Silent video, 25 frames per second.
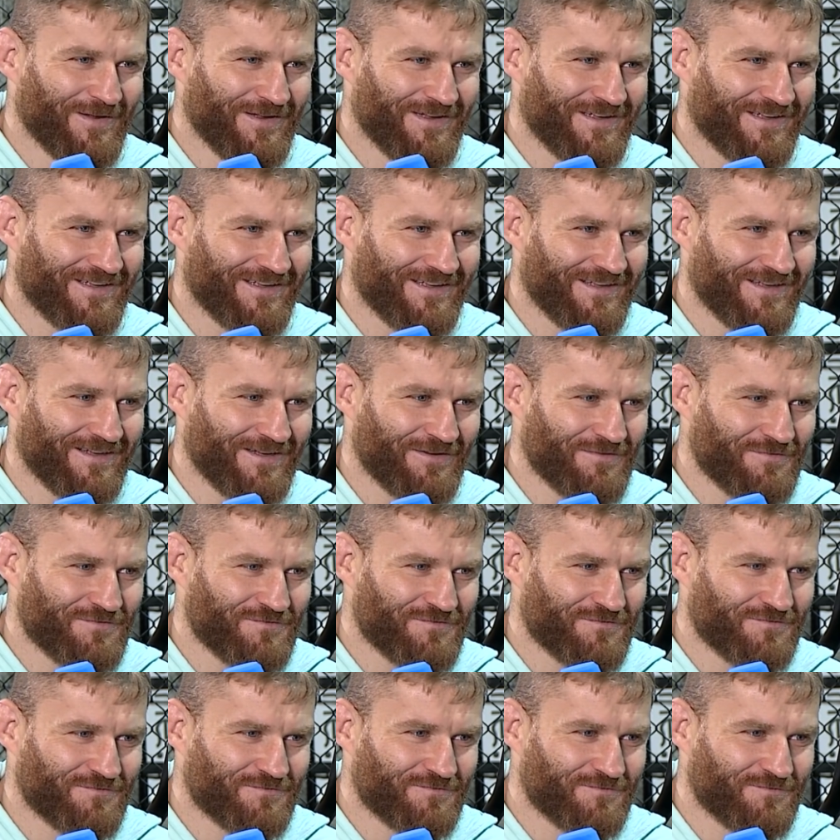E,
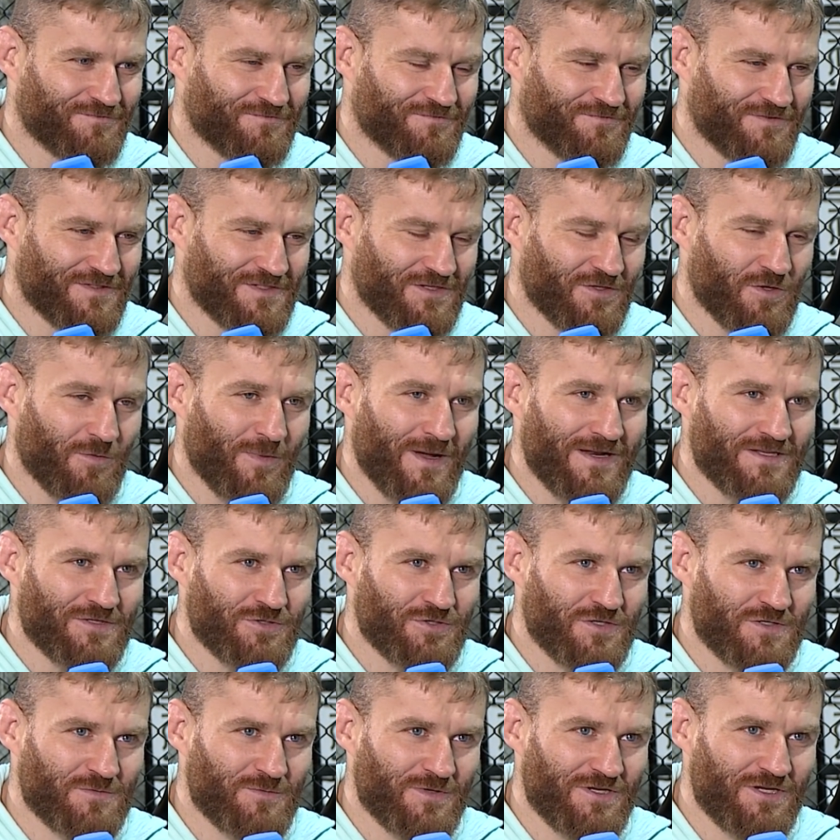wiesz no bardzo
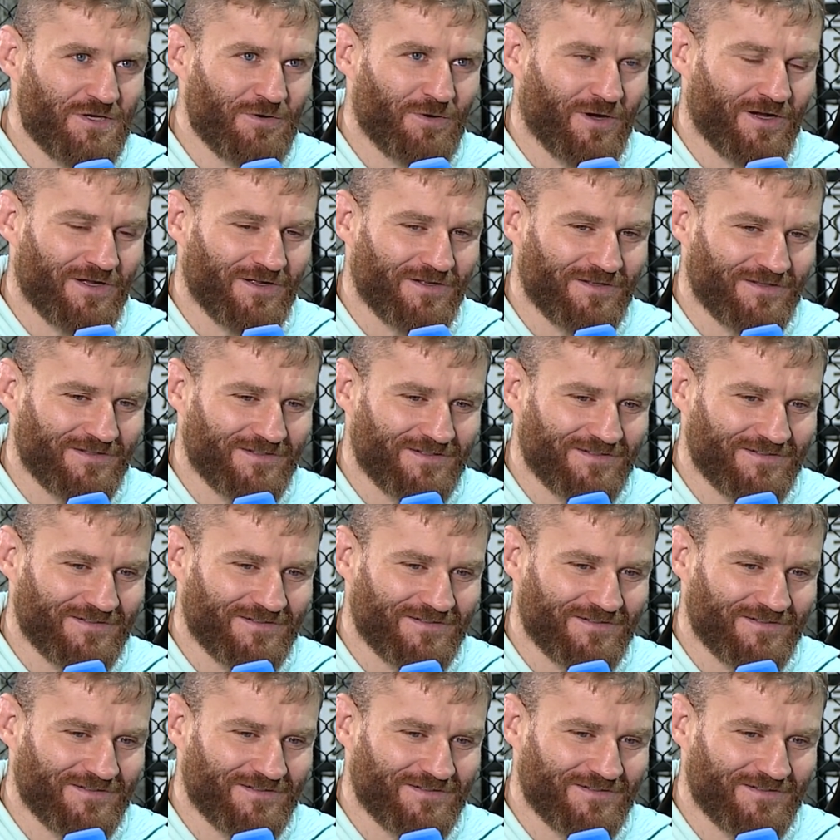się zmieniła. E,